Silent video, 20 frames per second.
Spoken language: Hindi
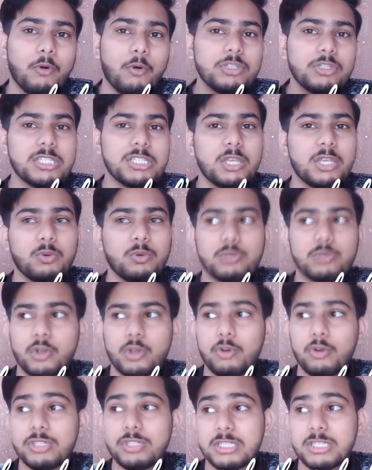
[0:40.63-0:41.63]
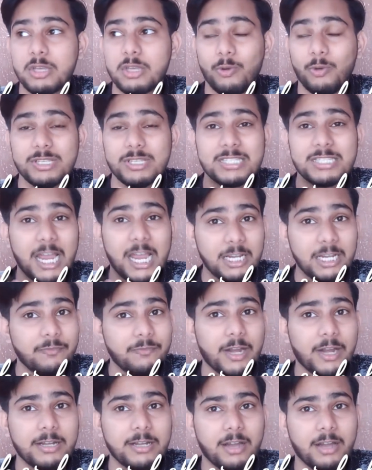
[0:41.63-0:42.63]
वो चीज़ें यूज़ करूँ जिनसे कोई साइड
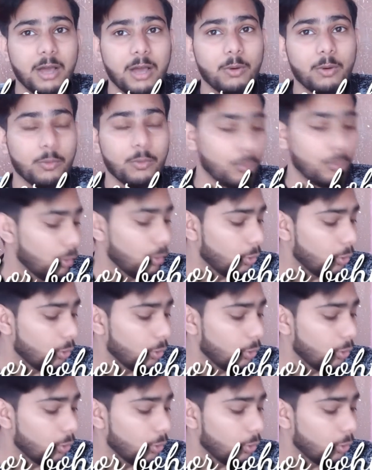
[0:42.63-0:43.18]
इफ़ेक्ट ना हो